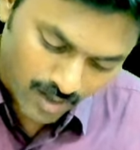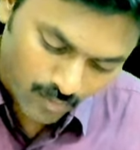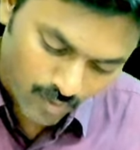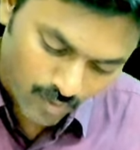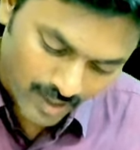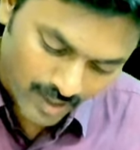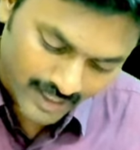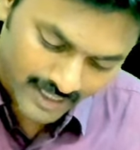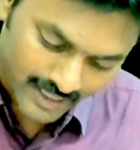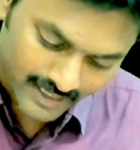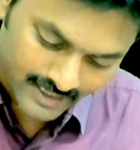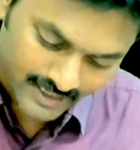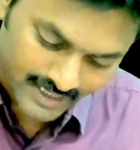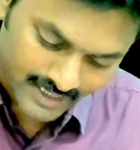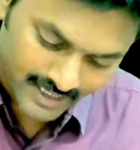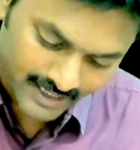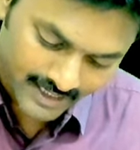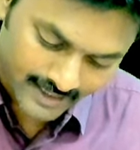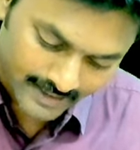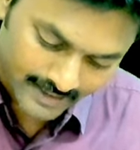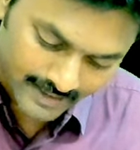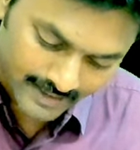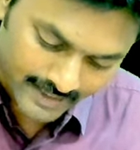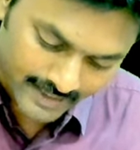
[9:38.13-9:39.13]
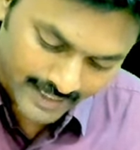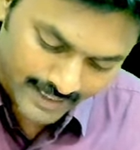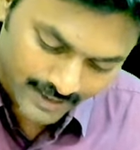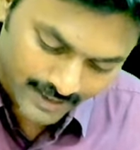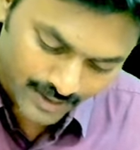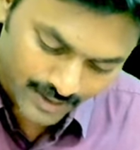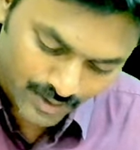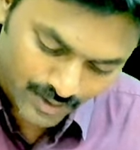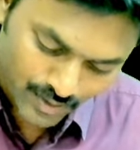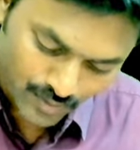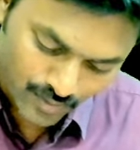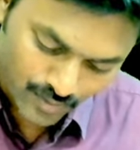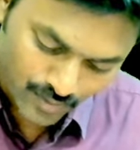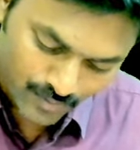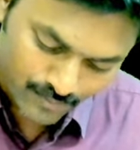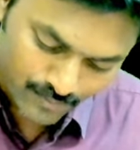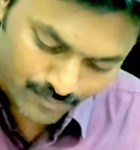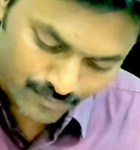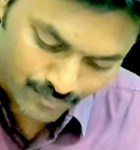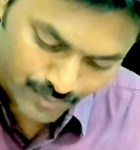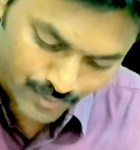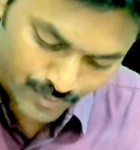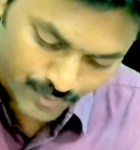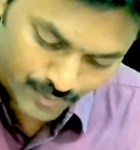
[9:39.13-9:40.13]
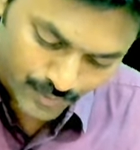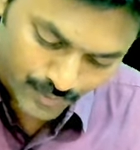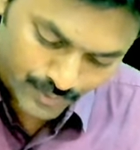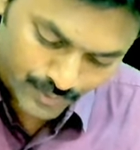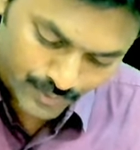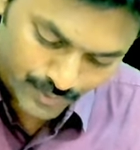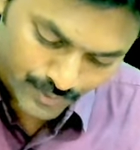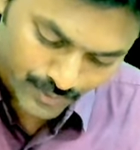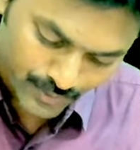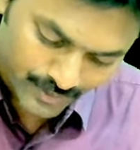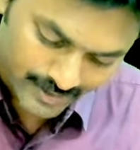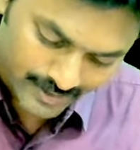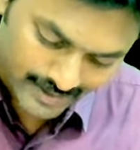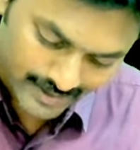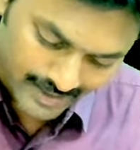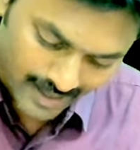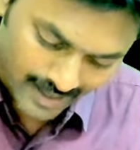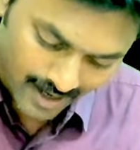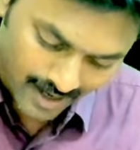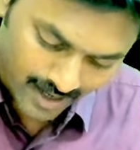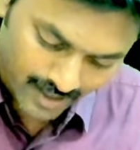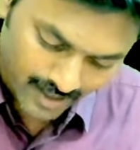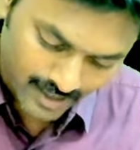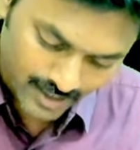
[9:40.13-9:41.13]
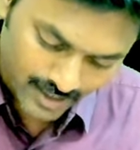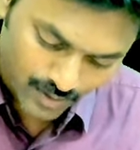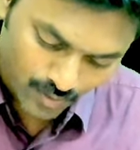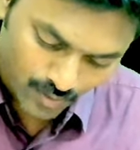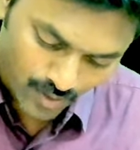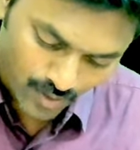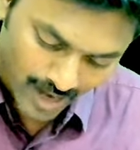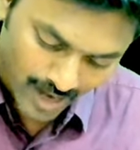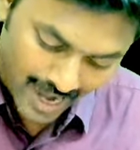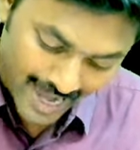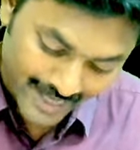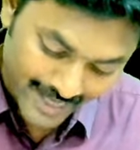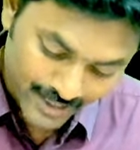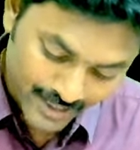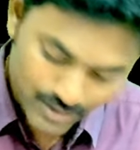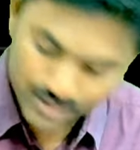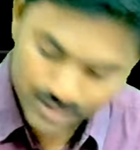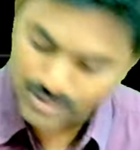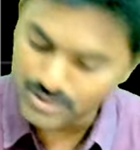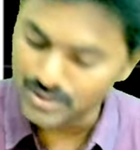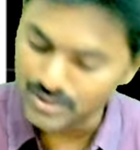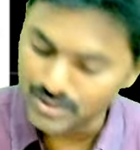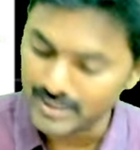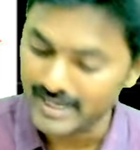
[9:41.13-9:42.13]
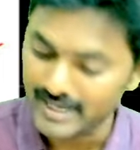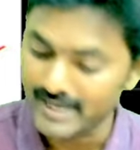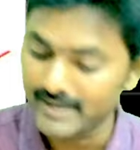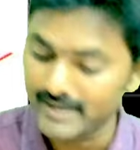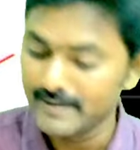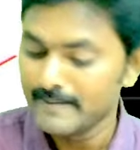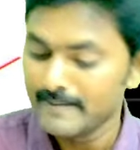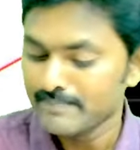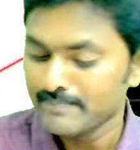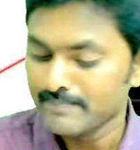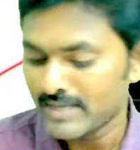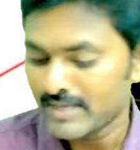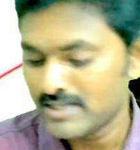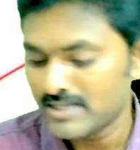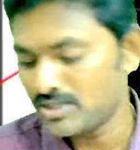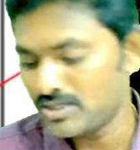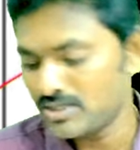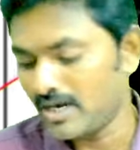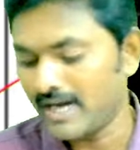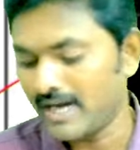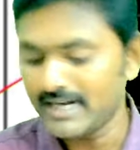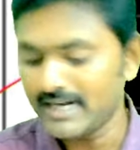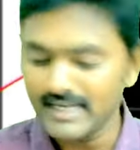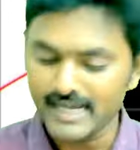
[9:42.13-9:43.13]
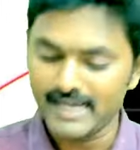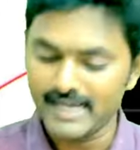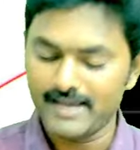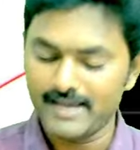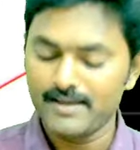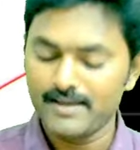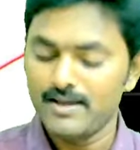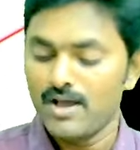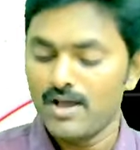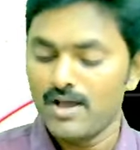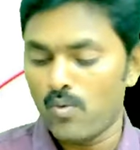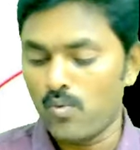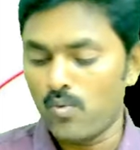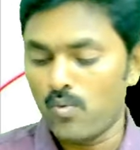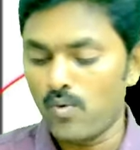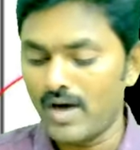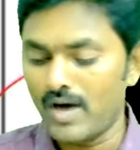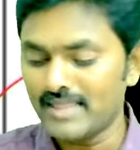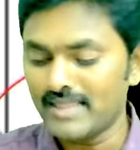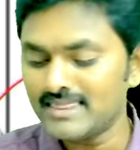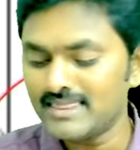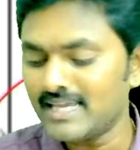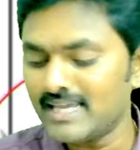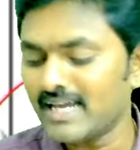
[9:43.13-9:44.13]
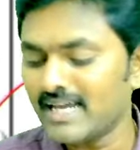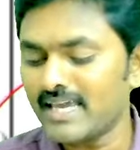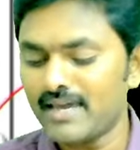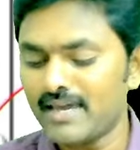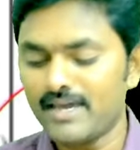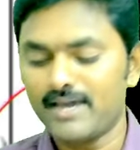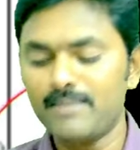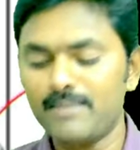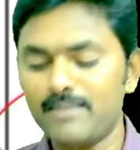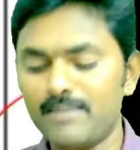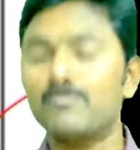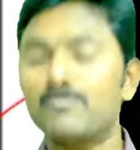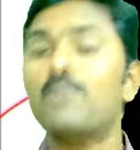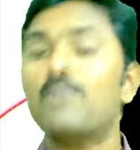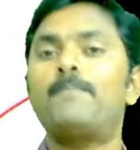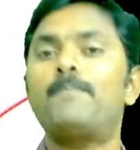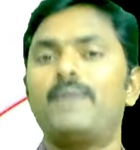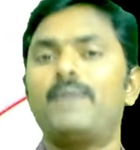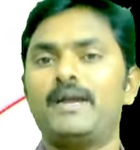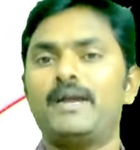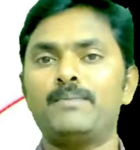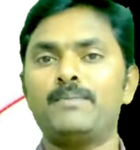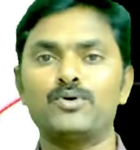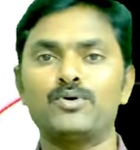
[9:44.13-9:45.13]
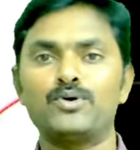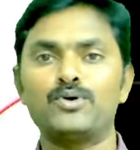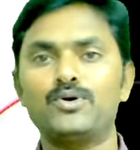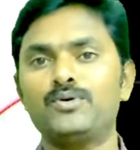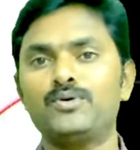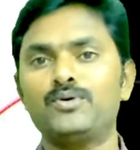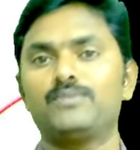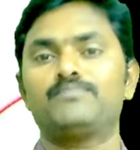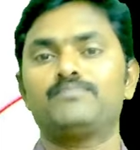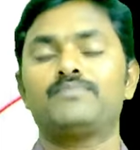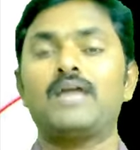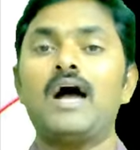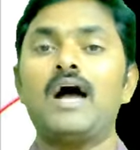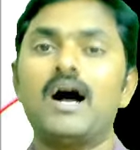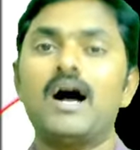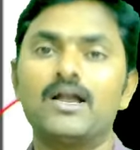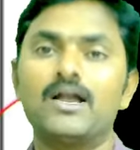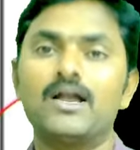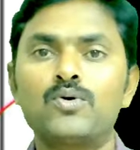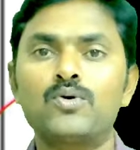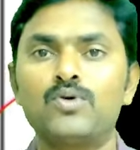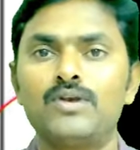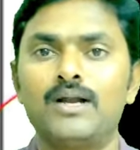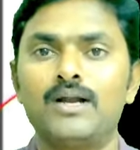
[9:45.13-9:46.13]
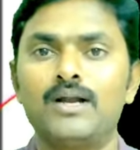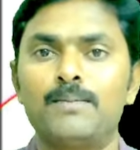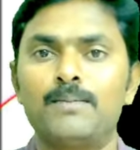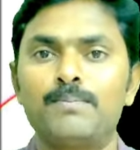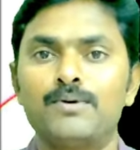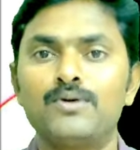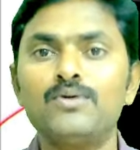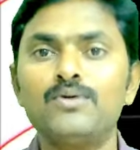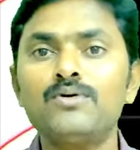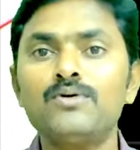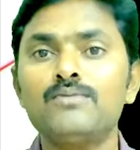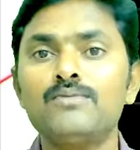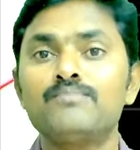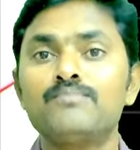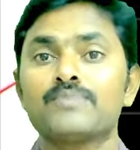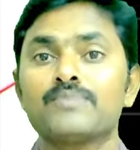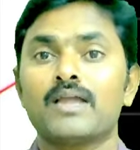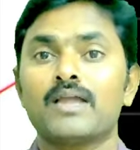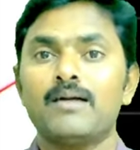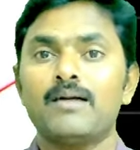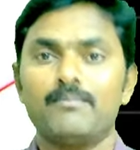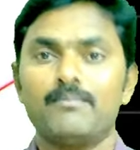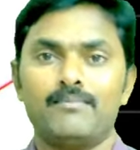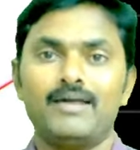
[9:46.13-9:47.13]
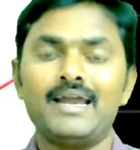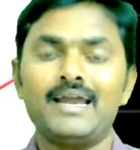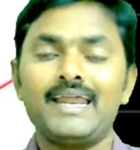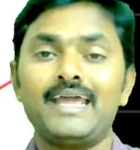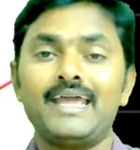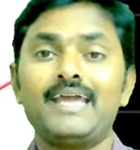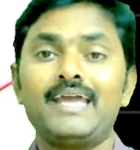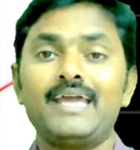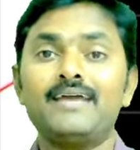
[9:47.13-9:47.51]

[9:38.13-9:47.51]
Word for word: ఒకటి రెండు మూడు నాలుగు ఐదు వస్తున్నాయి సో అంటే వందకి ముప్పై మూడు అనుకున్నప్పుడు మరి